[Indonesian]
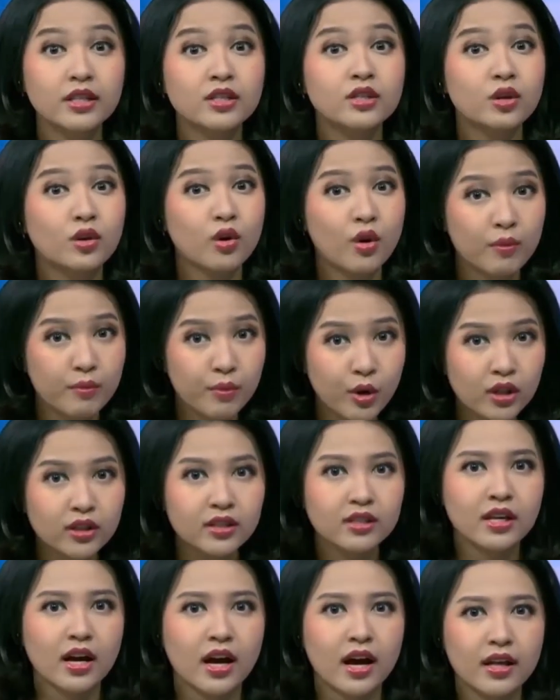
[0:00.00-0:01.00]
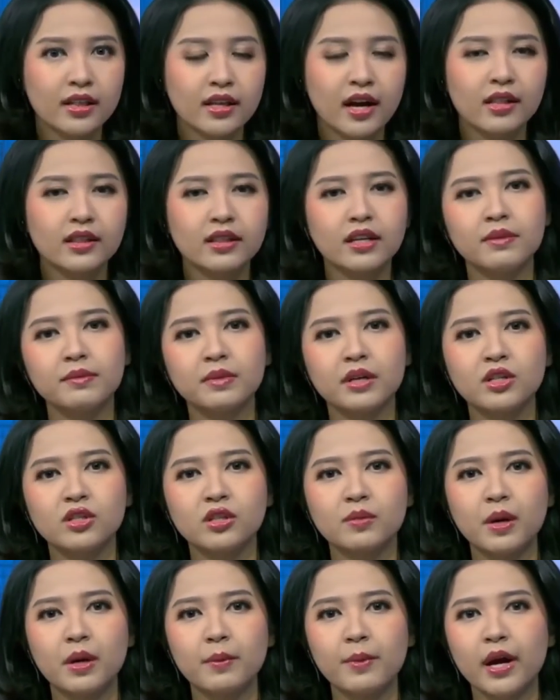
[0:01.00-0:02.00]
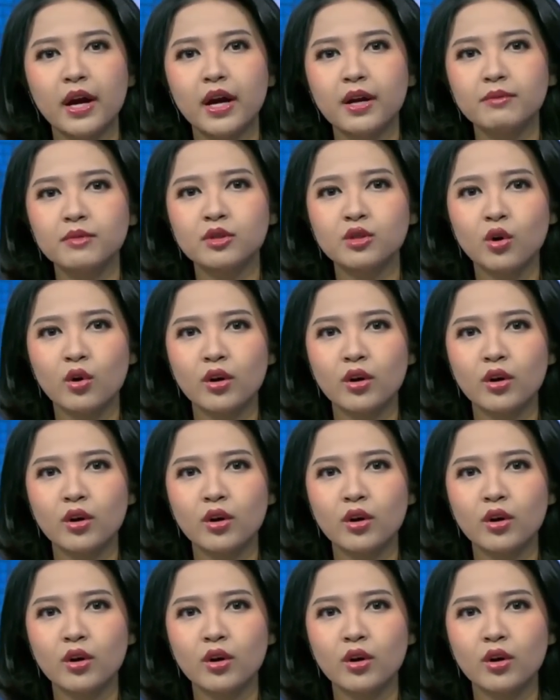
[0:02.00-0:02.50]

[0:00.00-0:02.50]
diserobot saat antre mengisi BBM,